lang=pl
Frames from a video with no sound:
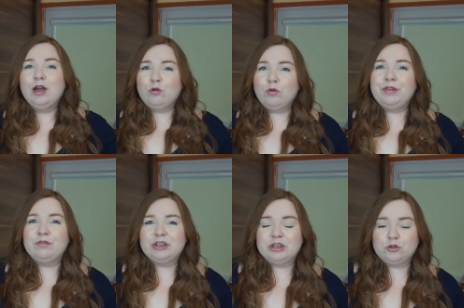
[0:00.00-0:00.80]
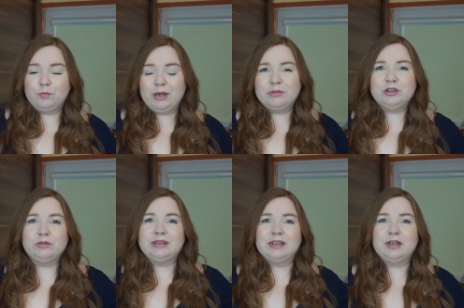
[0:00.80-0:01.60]
głównie właśnie skupiamy się
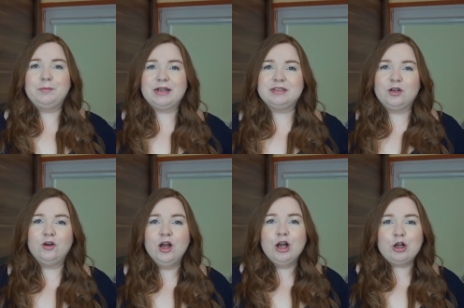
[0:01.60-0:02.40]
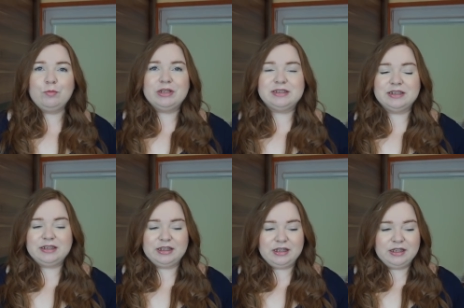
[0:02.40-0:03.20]
na takich bardzo
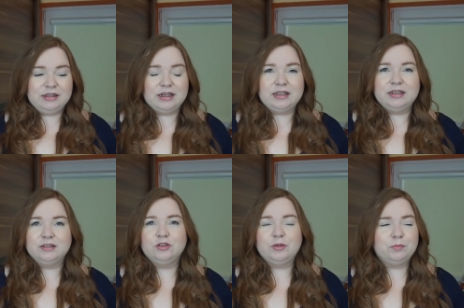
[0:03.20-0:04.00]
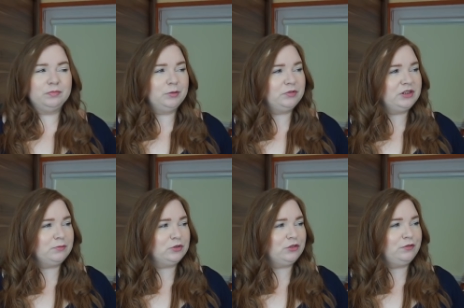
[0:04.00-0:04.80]
kobiecych i takich, no nie, nie
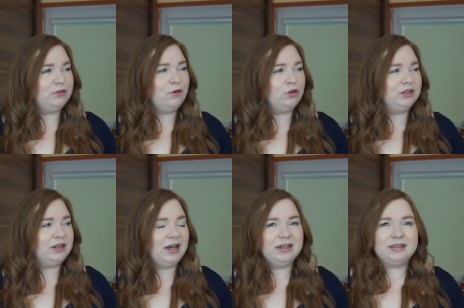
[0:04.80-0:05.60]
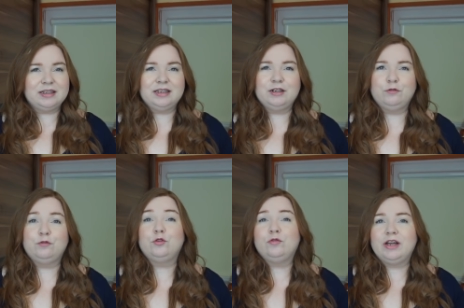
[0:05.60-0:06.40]
powiedziałam, że frywolnych, ale takich
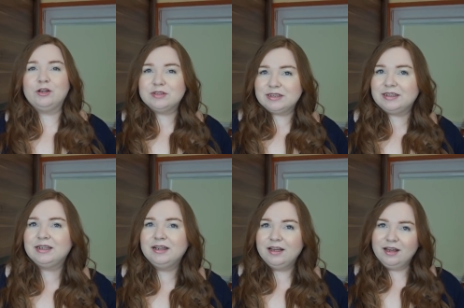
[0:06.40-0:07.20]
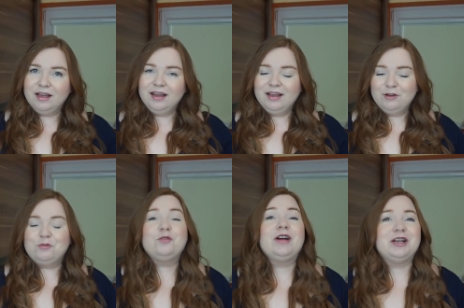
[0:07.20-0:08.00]
fruwających,
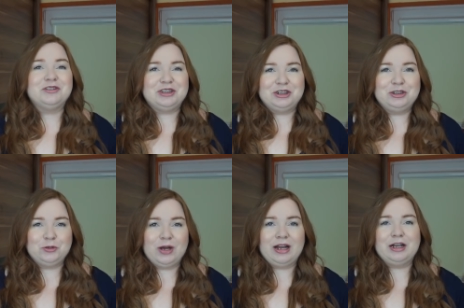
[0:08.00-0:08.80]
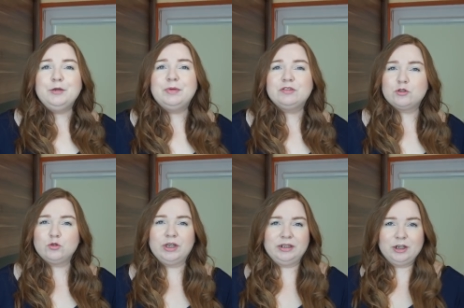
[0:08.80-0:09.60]
fruwających ciuchach. I pierwszą
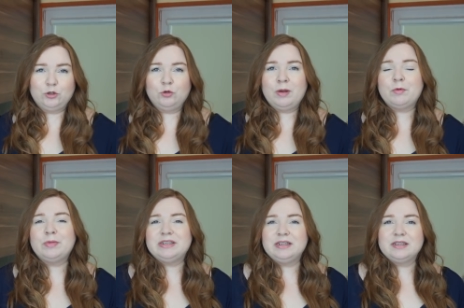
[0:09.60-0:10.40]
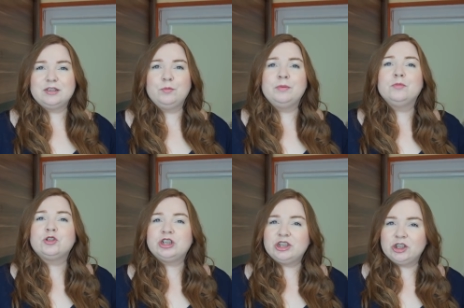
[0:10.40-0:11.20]
sukienkę, którą mam obecnie na sobie,
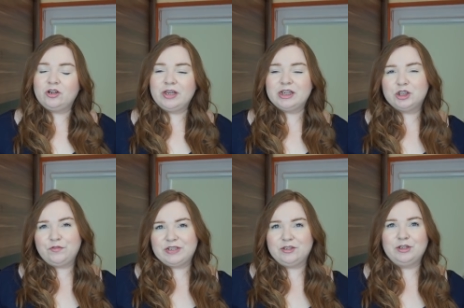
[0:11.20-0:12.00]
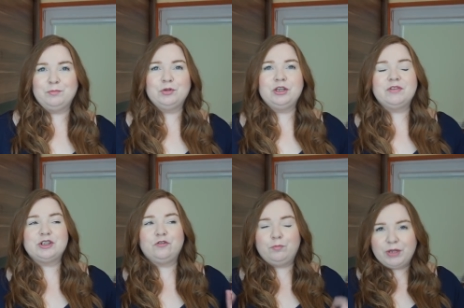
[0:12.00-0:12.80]
możecie kojarzyć fasonem,
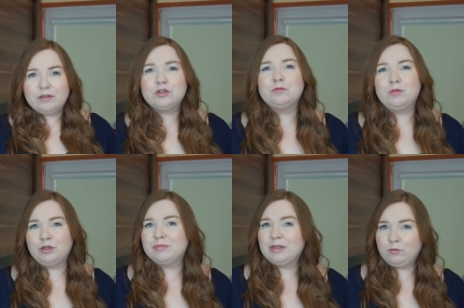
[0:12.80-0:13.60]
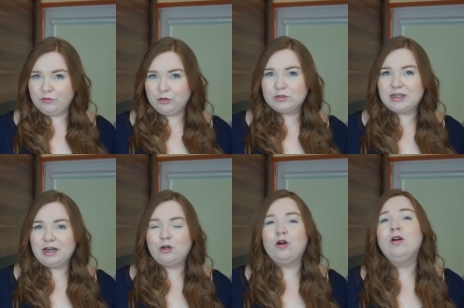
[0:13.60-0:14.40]
ponieważ w pierwszym moim zamówieniu z
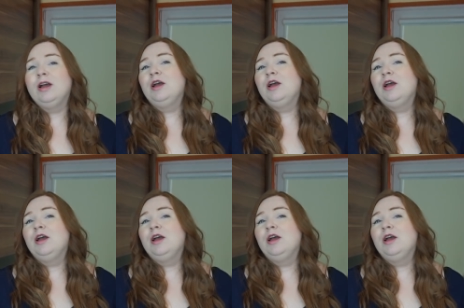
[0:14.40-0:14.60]
Karko